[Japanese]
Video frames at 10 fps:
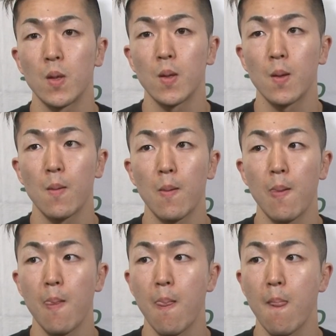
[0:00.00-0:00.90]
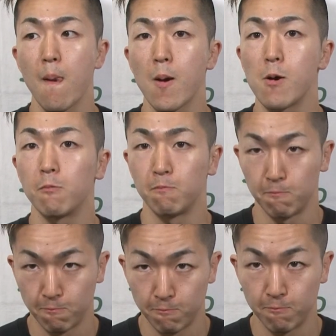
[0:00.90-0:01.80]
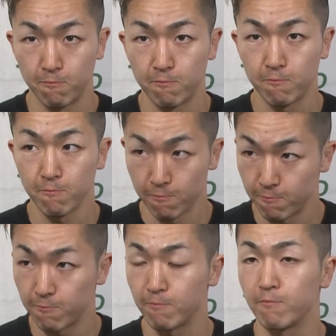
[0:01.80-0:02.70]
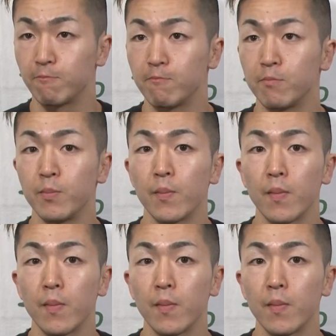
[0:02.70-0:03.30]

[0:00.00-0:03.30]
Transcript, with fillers: ではそれでは最後にファンの皆さんにメッセージをお願いします。